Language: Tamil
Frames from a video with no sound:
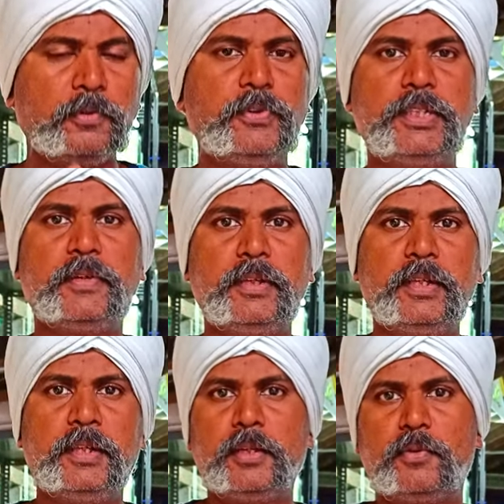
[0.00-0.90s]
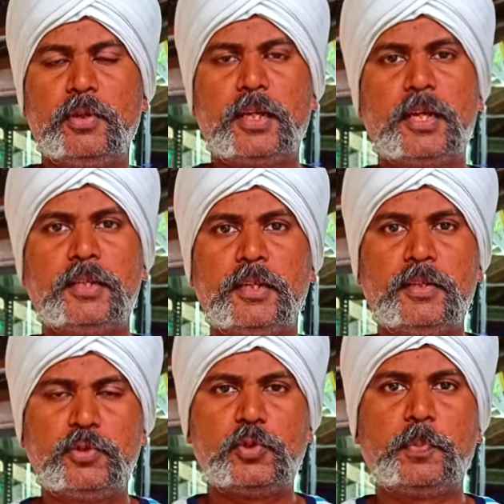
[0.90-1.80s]
உங்கள் ஃபிஷ்ஷை வந்து இந்த
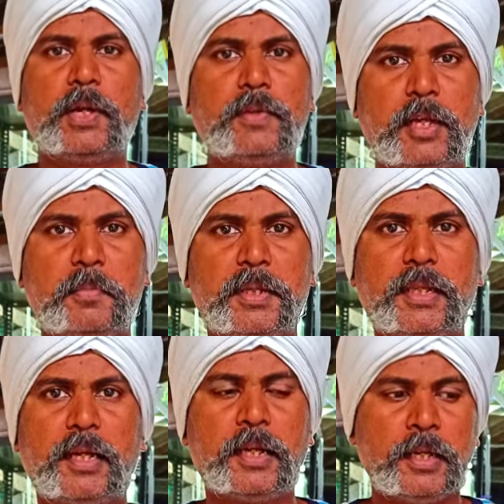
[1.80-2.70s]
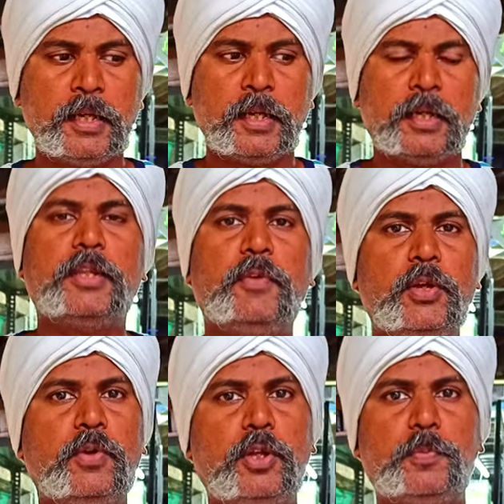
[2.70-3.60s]
குளிர்காலத்துலேருந்து சூப்பராக வந்து காப்பாற்றிடலாம் இந்த
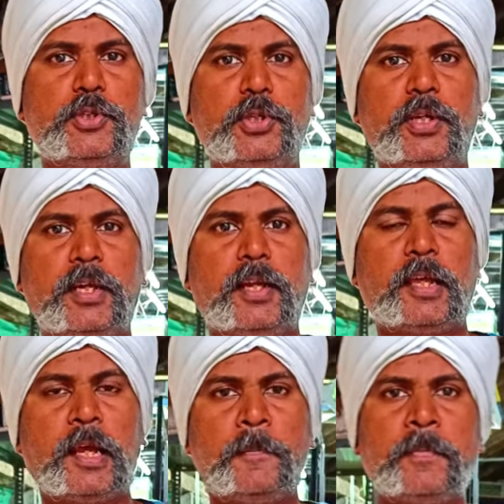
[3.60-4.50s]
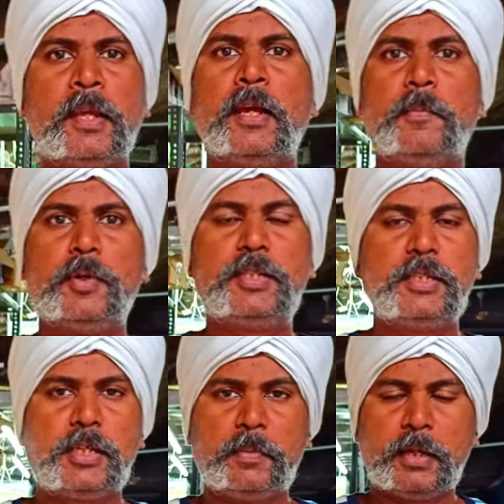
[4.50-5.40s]
வீடியோ உங்களுக்கு பிடிச்சிருக்குன்னு நினைக்கிறேன்
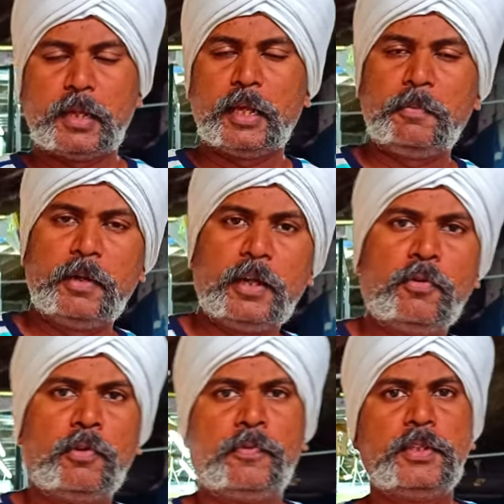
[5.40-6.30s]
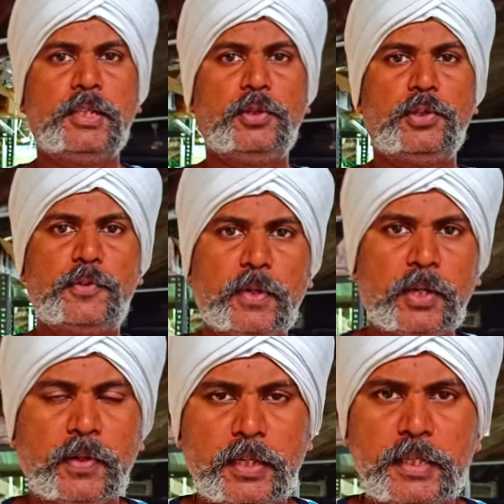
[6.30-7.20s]
பிடிச்சிருந்துச்சி அப்படின்னா லைக் பண்ணுங்கள் உங்கள் ஃப்ரெண்ட்ஸுக்கு இது
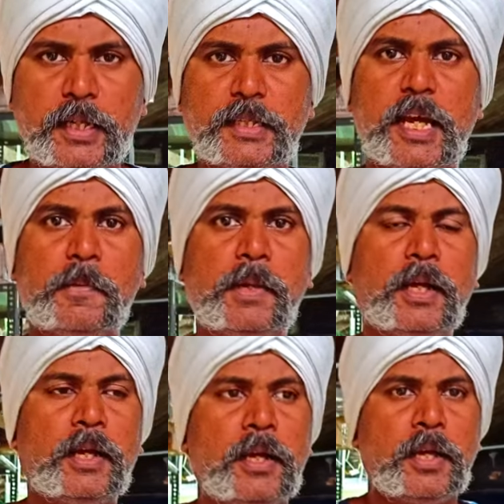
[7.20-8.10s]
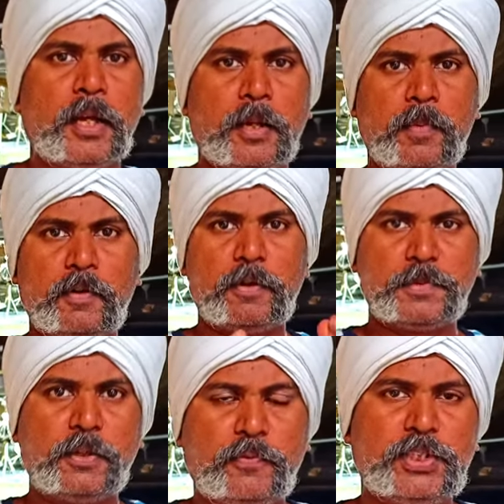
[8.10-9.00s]
யூஸ்ஃபுல்லாக இருக்குன்னு நினச்சிங்கன்னா ஷேர் பண்ணுங்கள் நம்மளோட
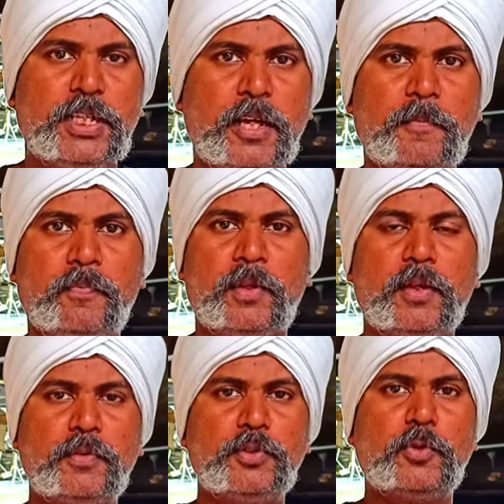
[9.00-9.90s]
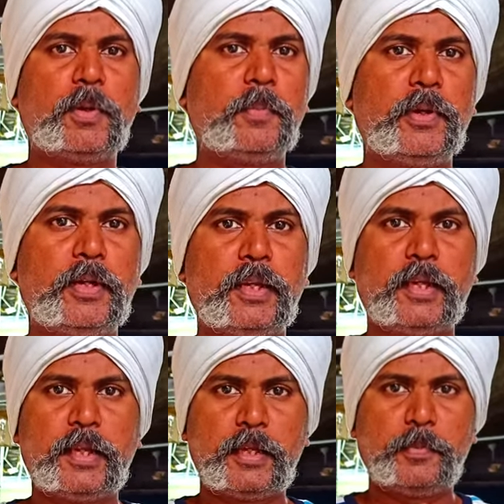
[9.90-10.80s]
வெப்சைட் ஃபிஷ்டாக அது வந்து சூப்பராக போய்கிட்டு
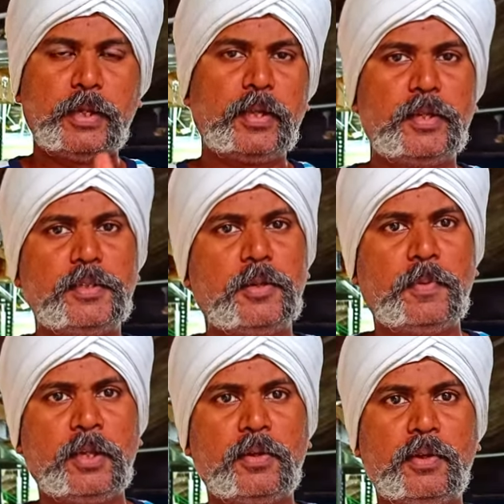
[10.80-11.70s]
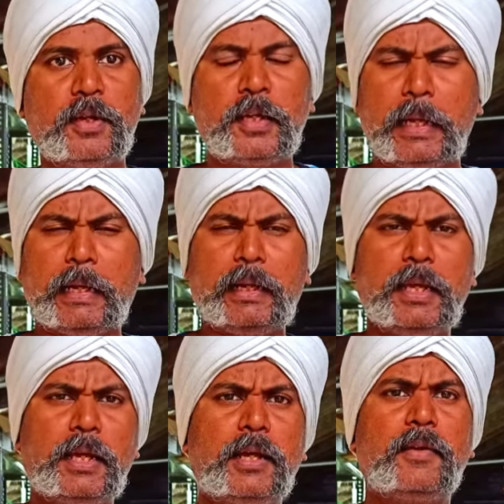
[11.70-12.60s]
இருக்குது அதில் போய்ட்டு ரிஜிஸ்டர் பண்ணிக்கோங்க
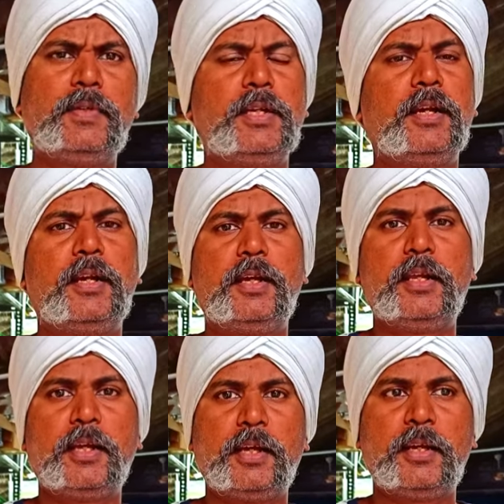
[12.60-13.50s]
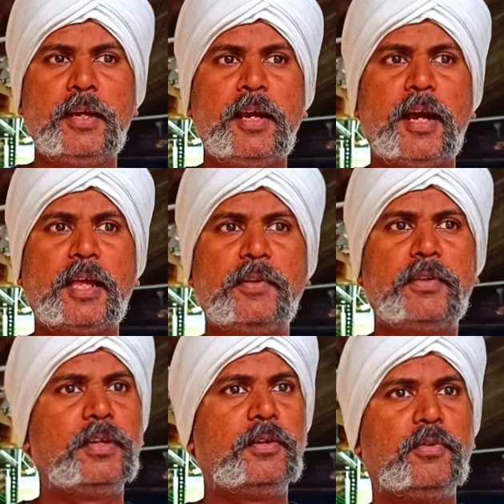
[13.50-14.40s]
நிறைய விஷயங்கள் அதில் இருக்குது அதை
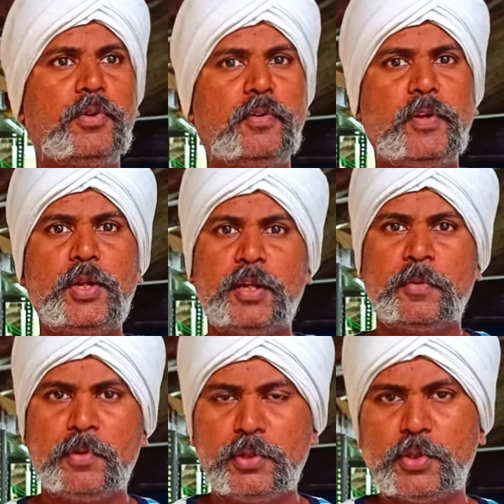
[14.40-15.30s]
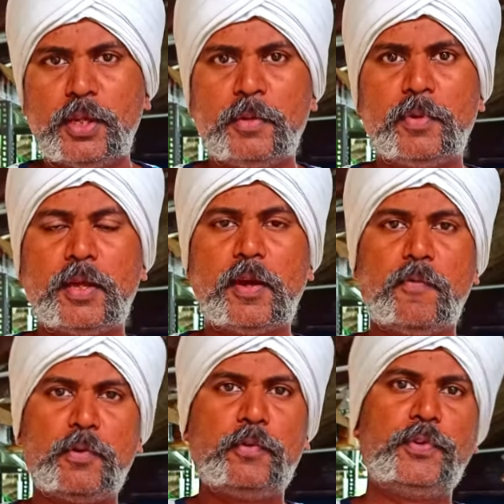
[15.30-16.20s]
வந்து ஒரு வீடியோவில் நம்ம வந்து சொல்லிட முடியாது
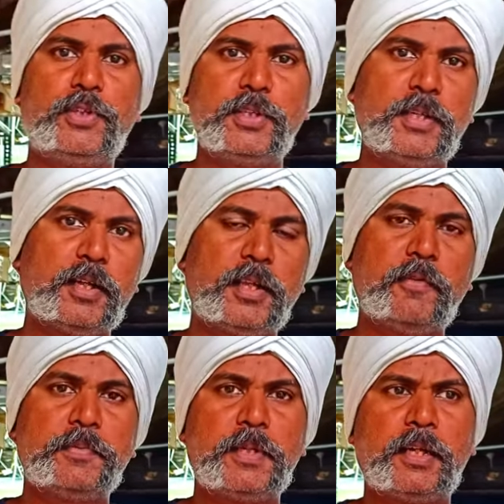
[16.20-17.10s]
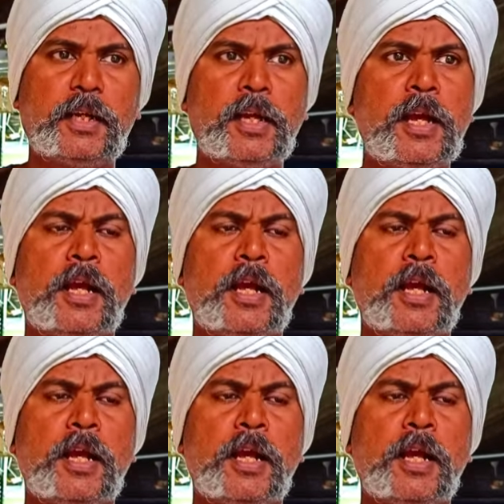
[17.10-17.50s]
அவ்வளோ ஃபீச்சர்ஸ் இருக்குது அந்த வெப்சைட்டில்